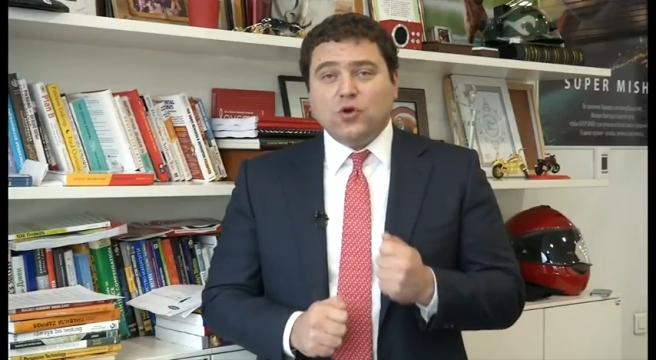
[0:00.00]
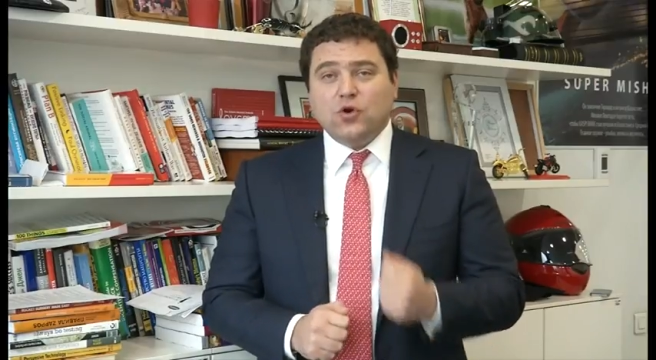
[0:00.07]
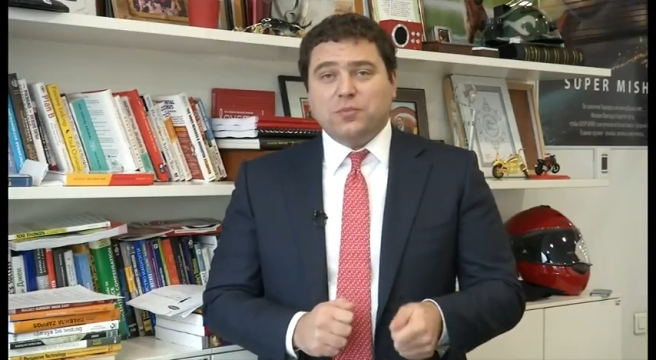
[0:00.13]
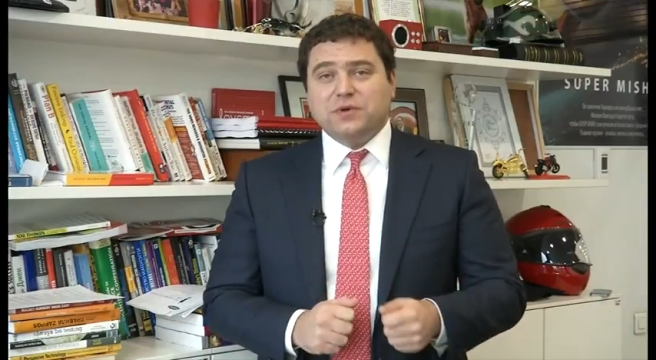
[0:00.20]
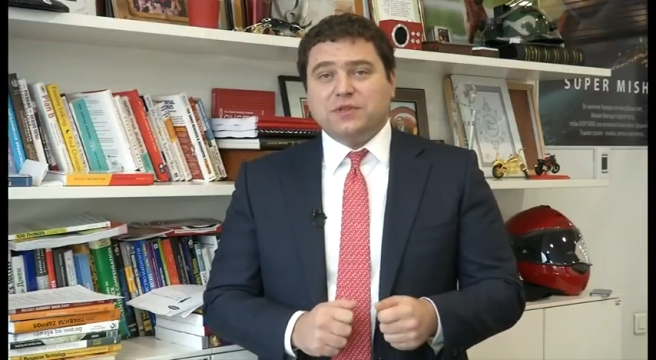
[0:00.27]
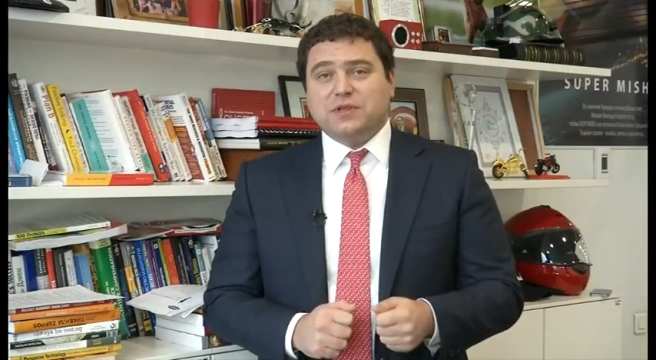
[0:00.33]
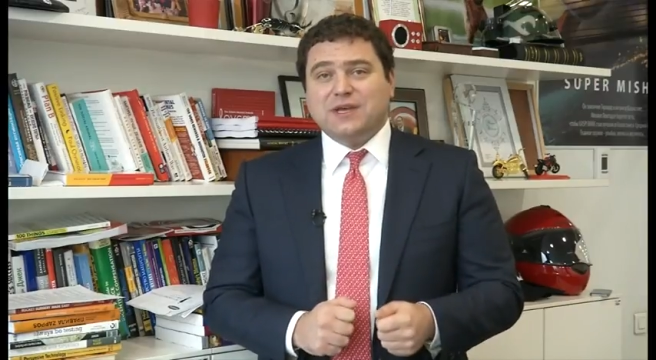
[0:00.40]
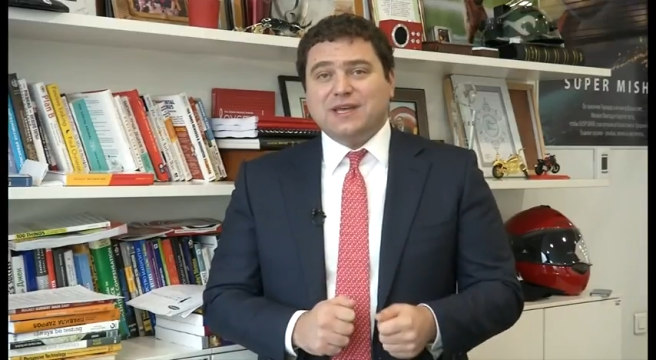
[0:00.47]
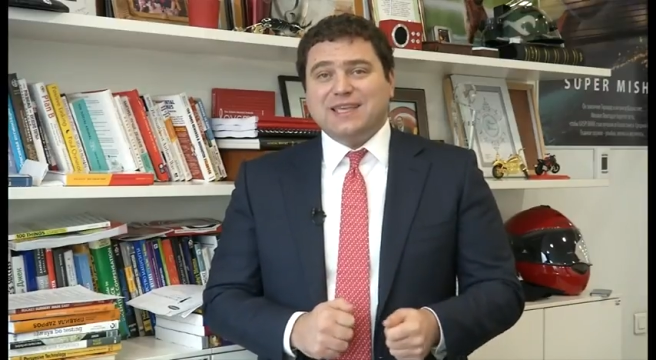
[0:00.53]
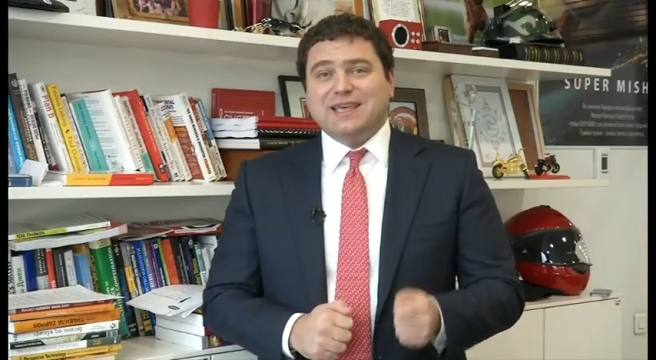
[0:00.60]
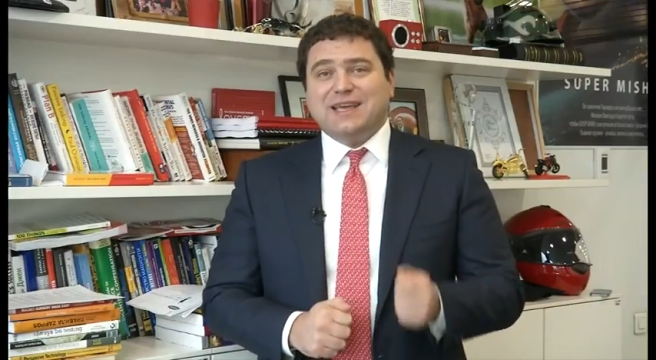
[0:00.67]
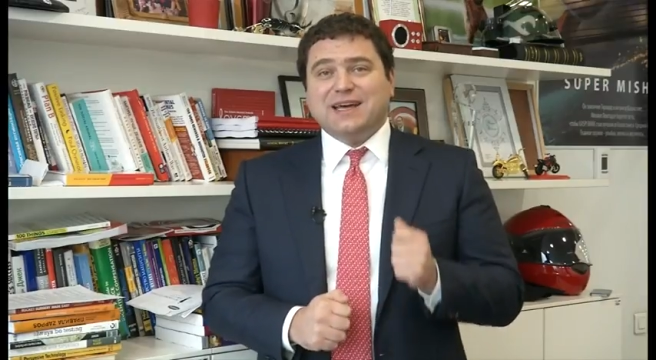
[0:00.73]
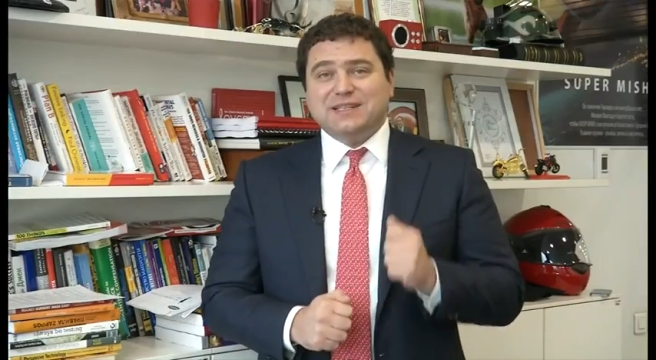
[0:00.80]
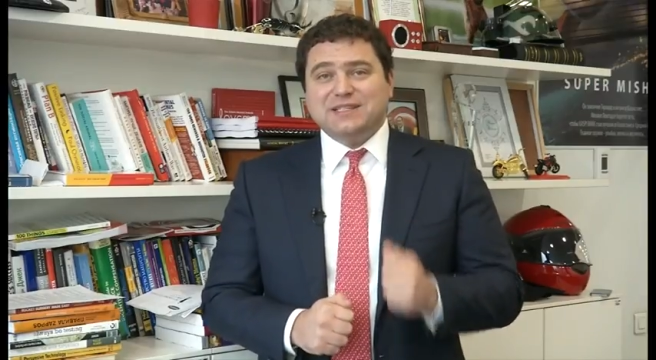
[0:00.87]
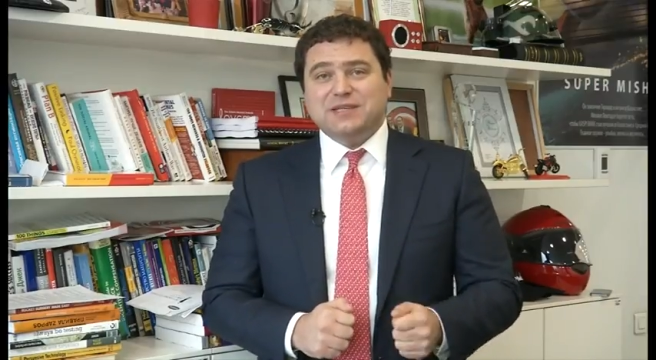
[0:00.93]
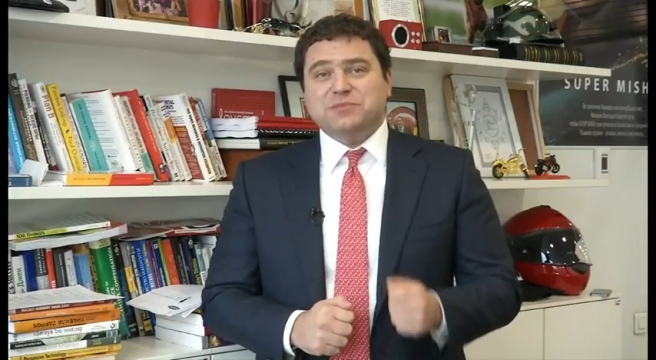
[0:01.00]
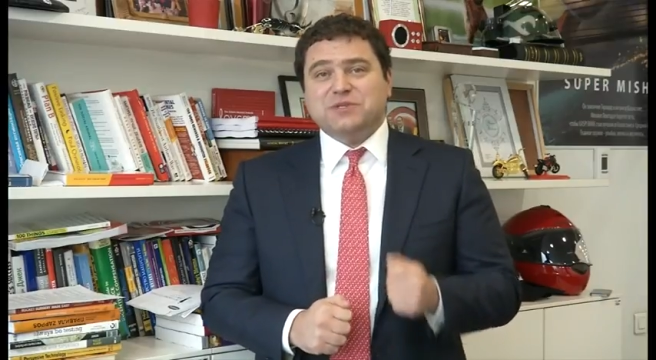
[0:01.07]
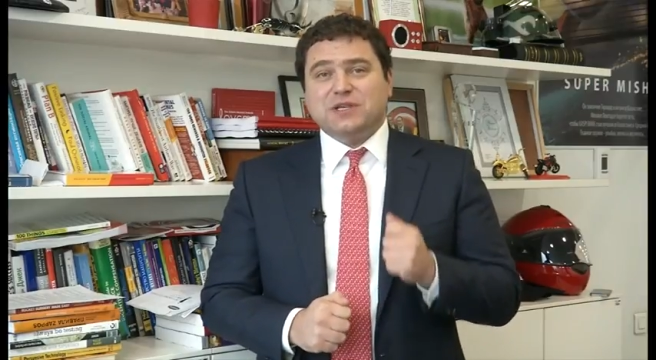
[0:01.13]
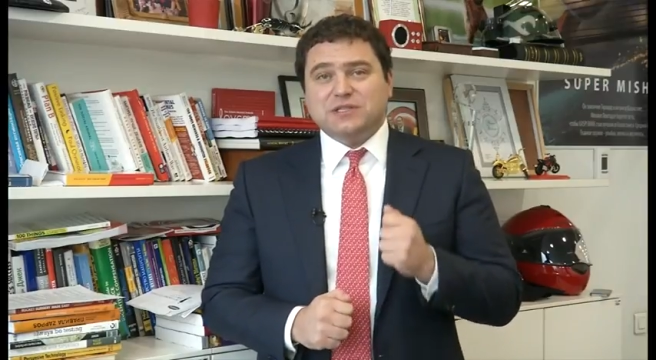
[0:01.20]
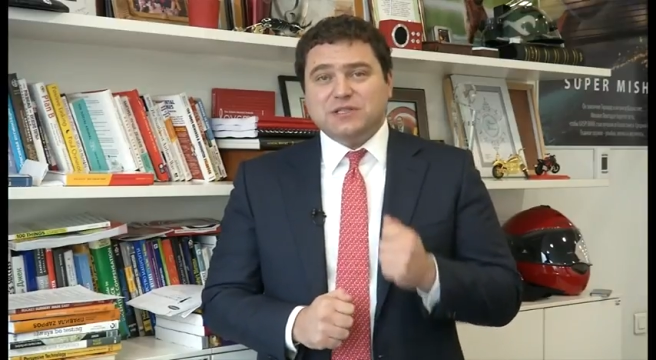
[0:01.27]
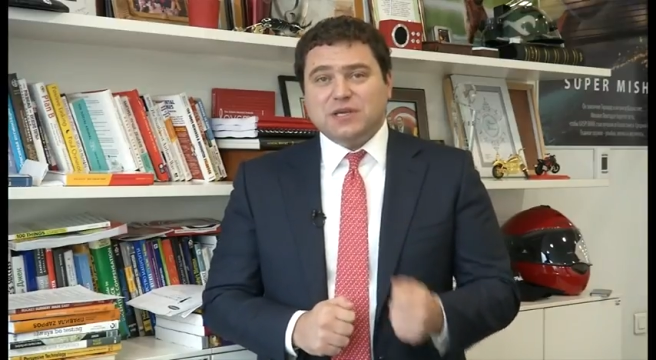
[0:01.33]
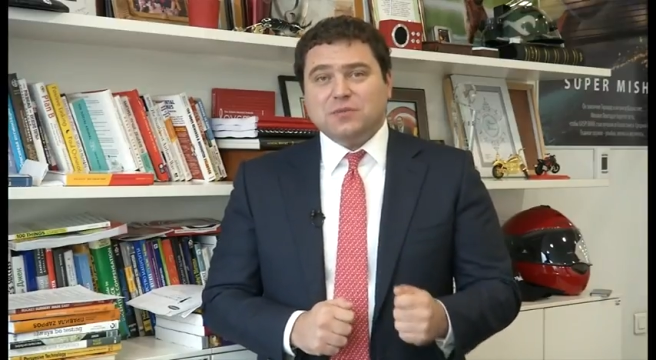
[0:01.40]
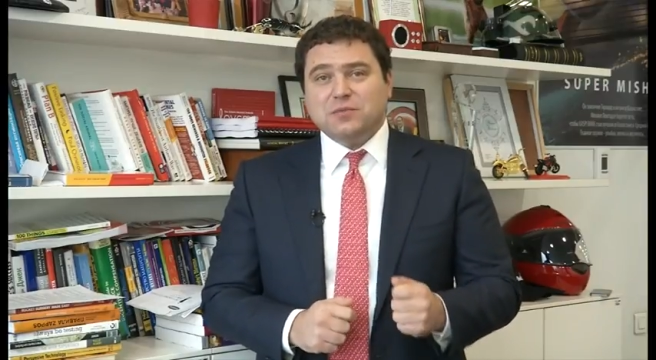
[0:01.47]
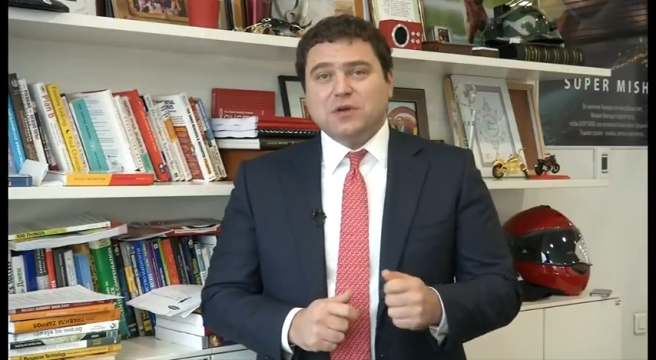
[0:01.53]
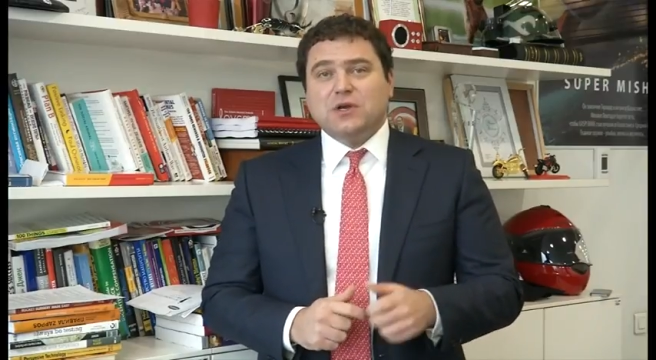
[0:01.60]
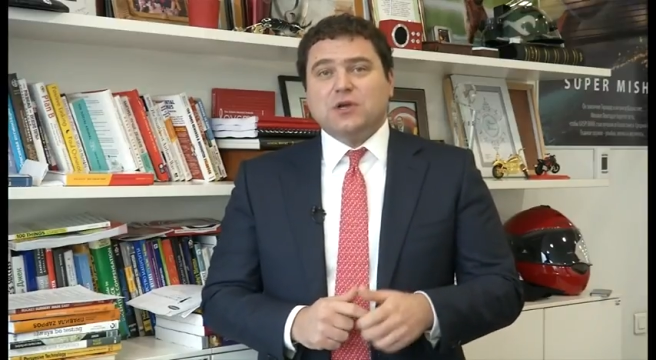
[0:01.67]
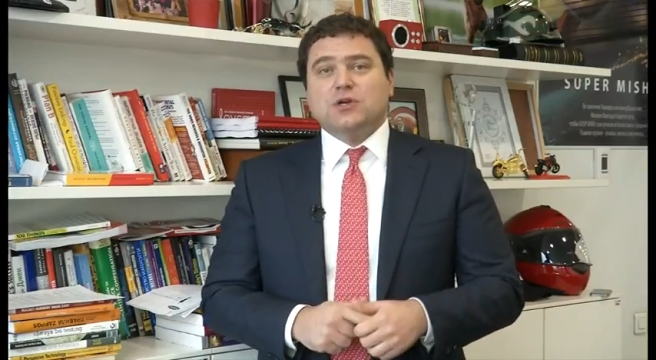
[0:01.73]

опыт и гордимся тем,